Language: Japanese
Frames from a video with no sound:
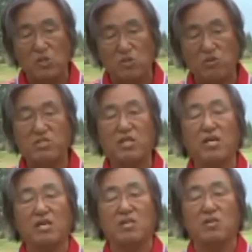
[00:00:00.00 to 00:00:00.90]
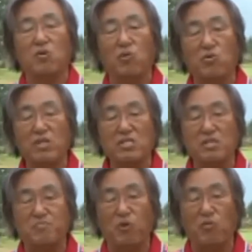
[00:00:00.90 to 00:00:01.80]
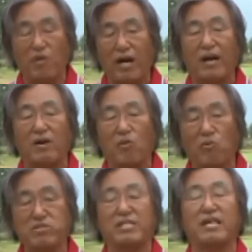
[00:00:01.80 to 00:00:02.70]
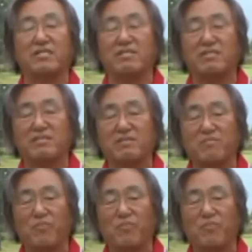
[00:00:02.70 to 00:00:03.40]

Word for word: そしてここで日本は遅れたんです